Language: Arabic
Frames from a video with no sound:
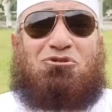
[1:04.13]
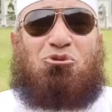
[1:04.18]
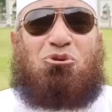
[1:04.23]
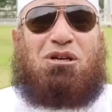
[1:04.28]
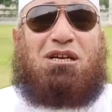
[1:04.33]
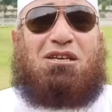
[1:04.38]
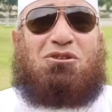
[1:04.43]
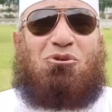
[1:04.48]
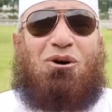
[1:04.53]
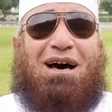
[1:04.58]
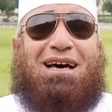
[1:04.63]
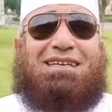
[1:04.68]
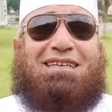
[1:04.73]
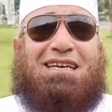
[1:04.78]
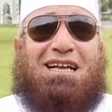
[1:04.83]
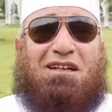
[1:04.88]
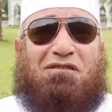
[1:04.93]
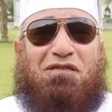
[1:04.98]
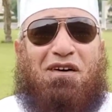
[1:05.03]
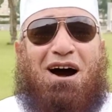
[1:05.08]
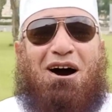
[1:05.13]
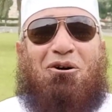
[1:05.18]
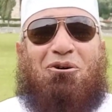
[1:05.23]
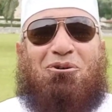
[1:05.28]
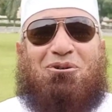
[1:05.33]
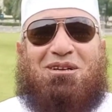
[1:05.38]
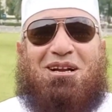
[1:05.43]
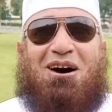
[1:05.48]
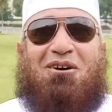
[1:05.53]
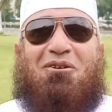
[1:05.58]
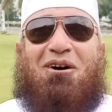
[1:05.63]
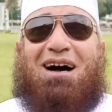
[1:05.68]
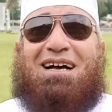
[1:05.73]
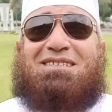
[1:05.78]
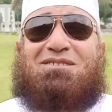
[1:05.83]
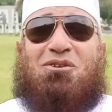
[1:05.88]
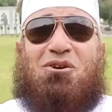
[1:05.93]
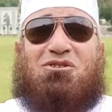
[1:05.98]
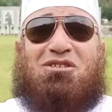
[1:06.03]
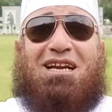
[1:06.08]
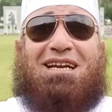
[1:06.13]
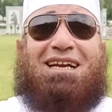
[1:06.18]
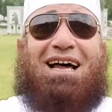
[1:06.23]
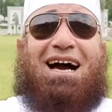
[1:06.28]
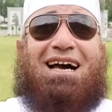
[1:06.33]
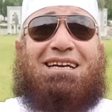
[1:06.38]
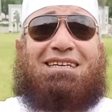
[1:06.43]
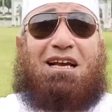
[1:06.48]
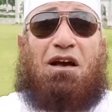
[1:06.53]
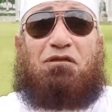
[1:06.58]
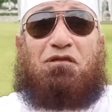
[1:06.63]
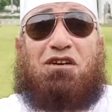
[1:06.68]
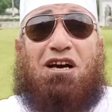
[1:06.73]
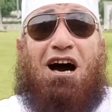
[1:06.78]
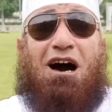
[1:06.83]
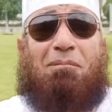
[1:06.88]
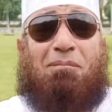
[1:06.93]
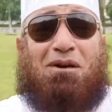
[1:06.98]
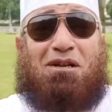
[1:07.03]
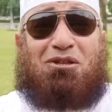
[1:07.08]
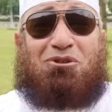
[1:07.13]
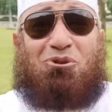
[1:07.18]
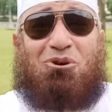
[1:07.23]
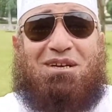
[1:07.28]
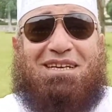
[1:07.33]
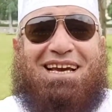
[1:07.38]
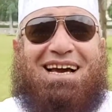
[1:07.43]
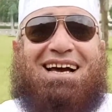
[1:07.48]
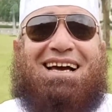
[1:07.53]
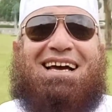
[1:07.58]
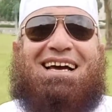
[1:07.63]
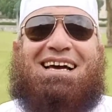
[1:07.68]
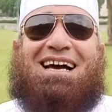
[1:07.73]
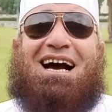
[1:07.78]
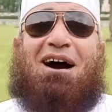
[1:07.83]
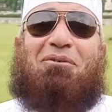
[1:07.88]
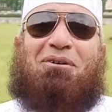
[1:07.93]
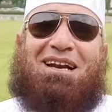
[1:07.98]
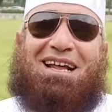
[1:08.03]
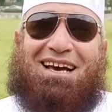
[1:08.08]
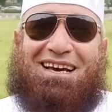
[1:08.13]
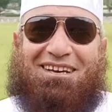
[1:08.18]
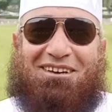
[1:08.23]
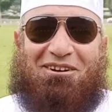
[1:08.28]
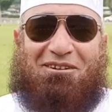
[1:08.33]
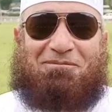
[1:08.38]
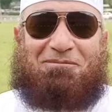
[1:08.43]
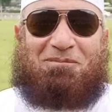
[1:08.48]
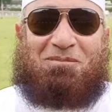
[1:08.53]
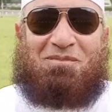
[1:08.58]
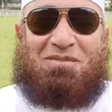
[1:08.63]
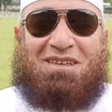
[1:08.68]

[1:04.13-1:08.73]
تريد أن يدفعه الله عز وجل عنك في أمر الدنيا أو الآخرة